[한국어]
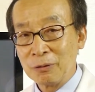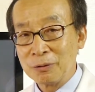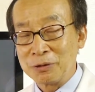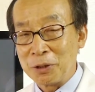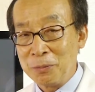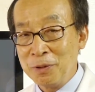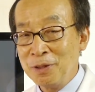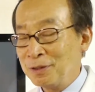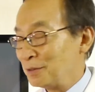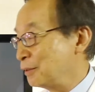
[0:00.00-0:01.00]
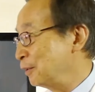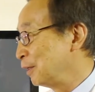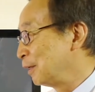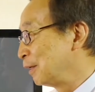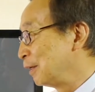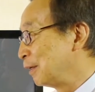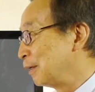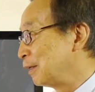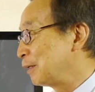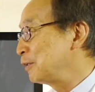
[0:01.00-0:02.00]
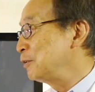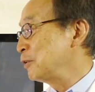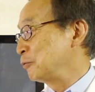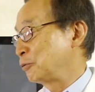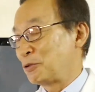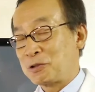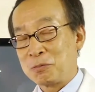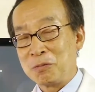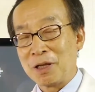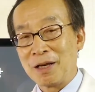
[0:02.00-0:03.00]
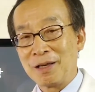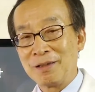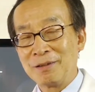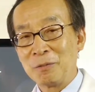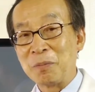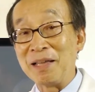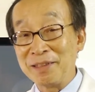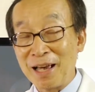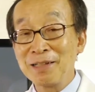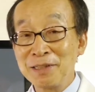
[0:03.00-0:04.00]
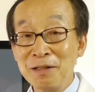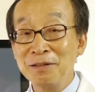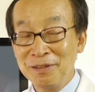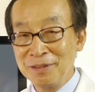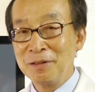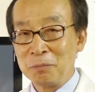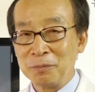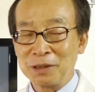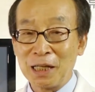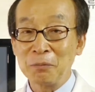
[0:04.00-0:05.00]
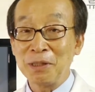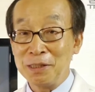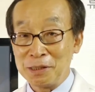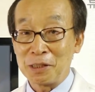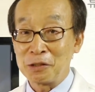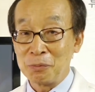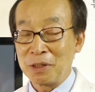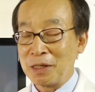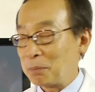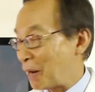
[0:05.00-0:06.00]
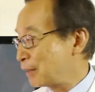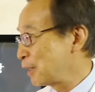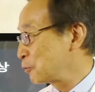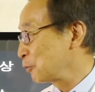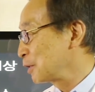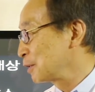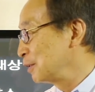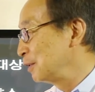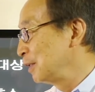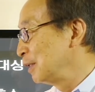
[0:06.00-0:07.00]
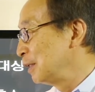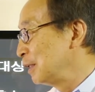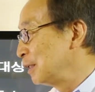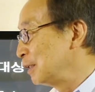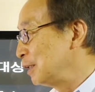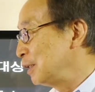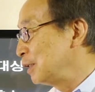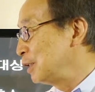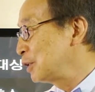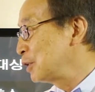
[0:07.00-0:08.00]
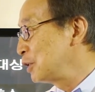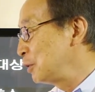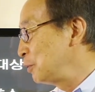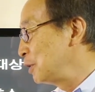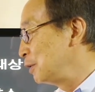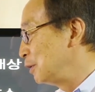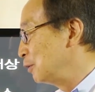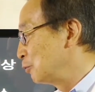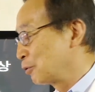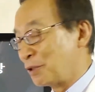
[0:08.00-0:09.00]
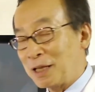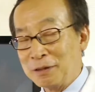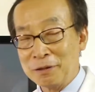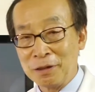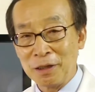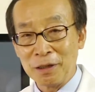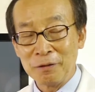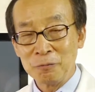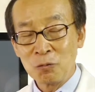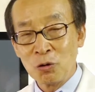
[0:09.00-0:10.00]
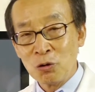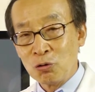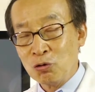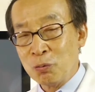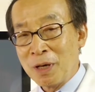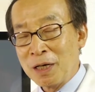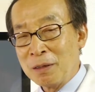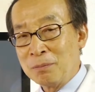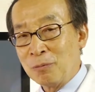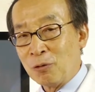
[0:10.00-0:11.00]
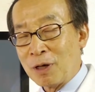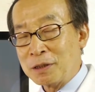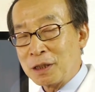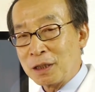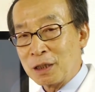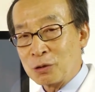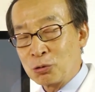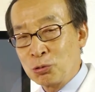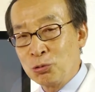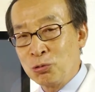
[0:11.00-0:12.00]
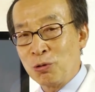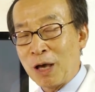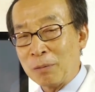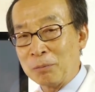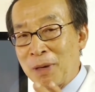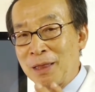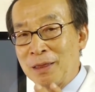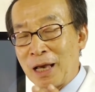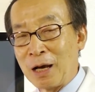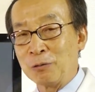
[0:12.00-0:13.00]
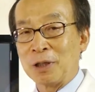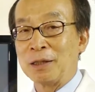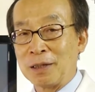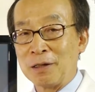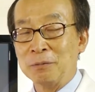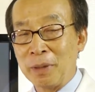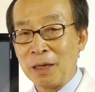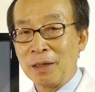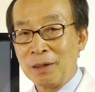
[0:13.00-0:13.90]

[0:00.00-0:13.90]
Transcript: 재밌는 거는 이런 연구도 있습니다. 반, 항상 찬반이 있지 않습니까? 반대쪽에서는 2012년 연구를 했는데 유방암 환자가 수술만 하고 난 다음에